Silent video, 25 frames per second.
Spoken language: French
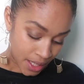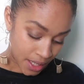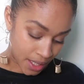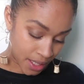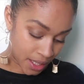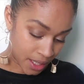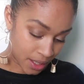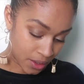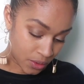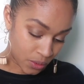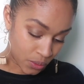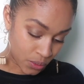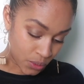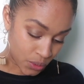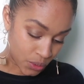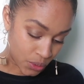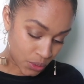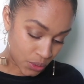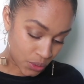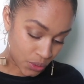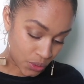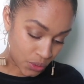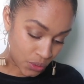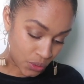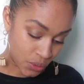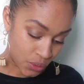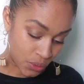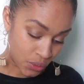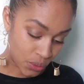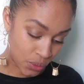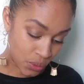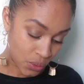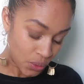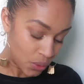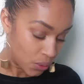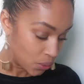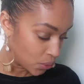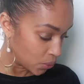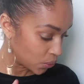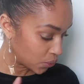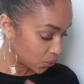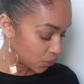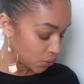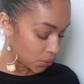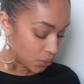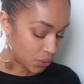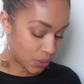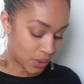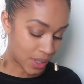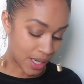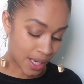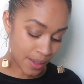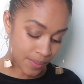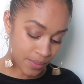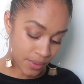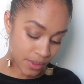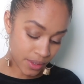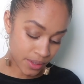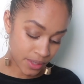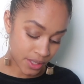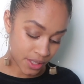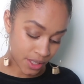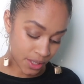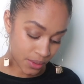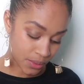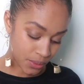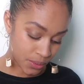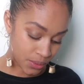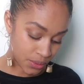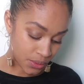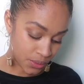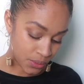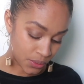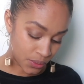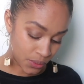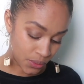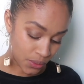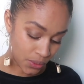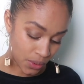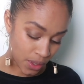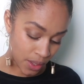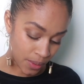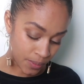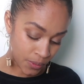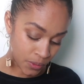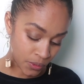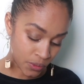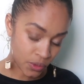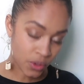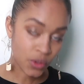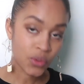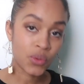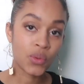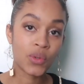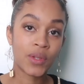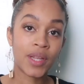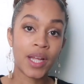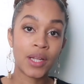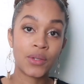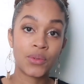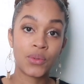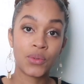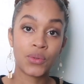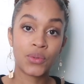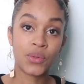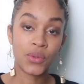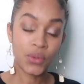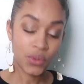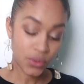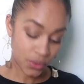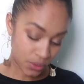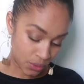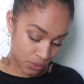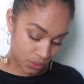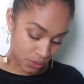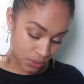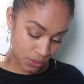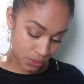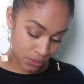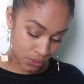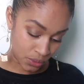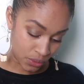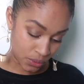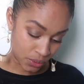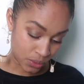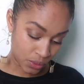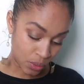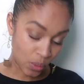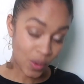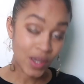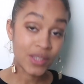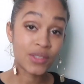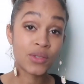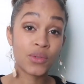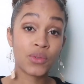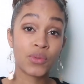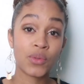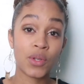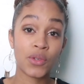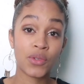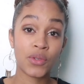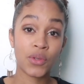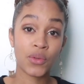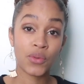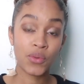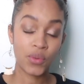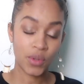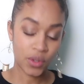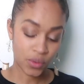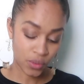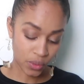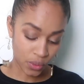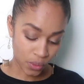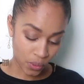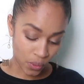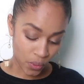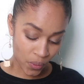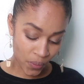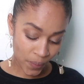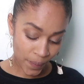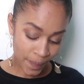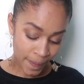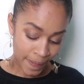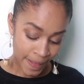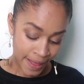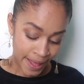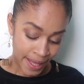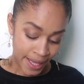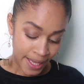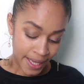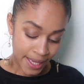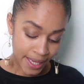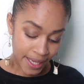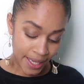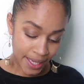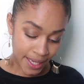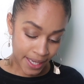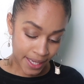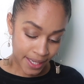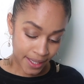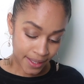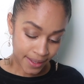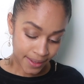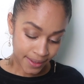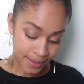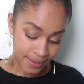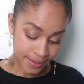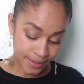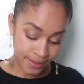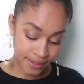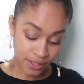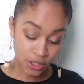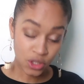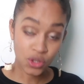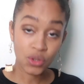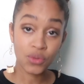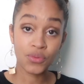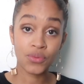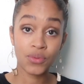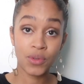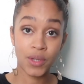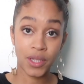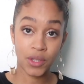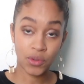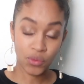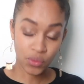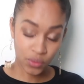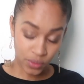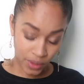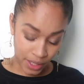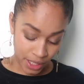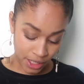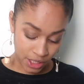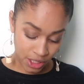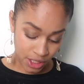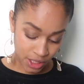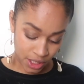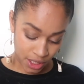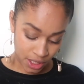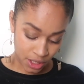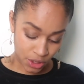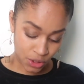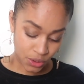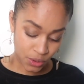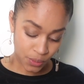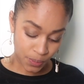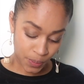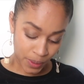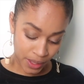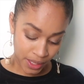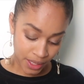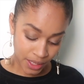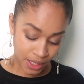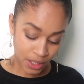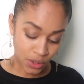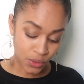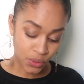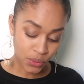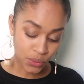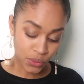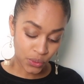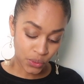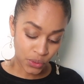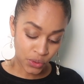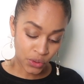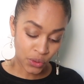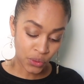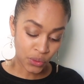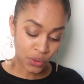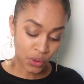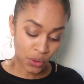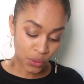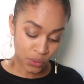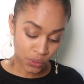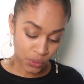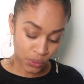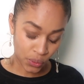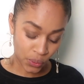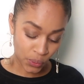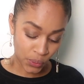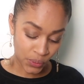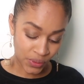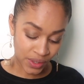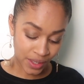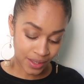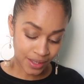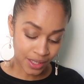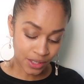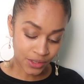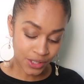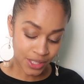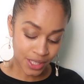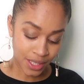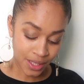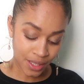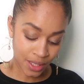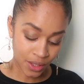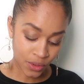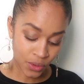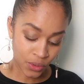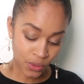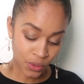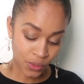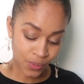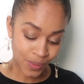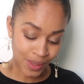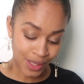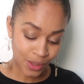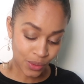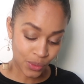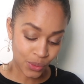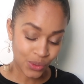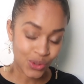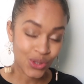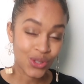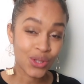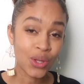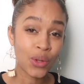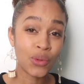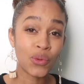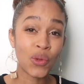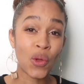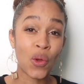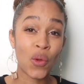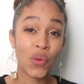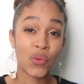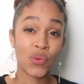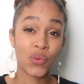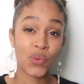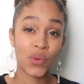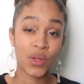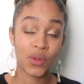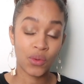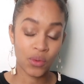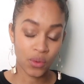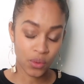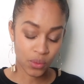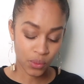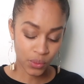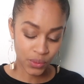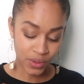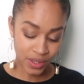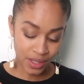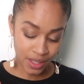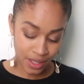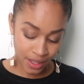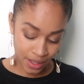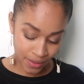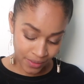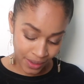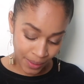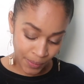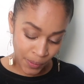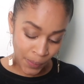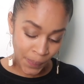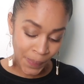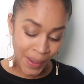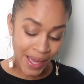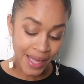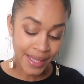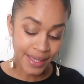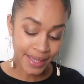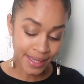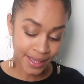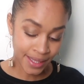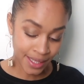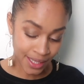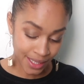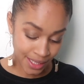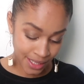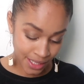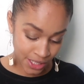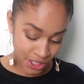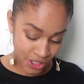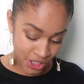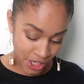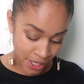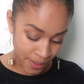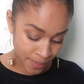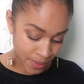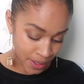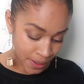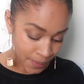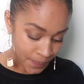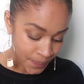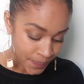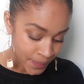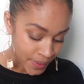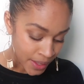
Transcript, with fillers: Et donc sur le contenu de la box, j'ai reçu un montant total de, de 368 euros. Et si je voulais tout acheter, je ne payerais que 230 euros. C'est-à-dire que j'ai une économie de 138 euros, ce qui n'est vraiment pas négligeable.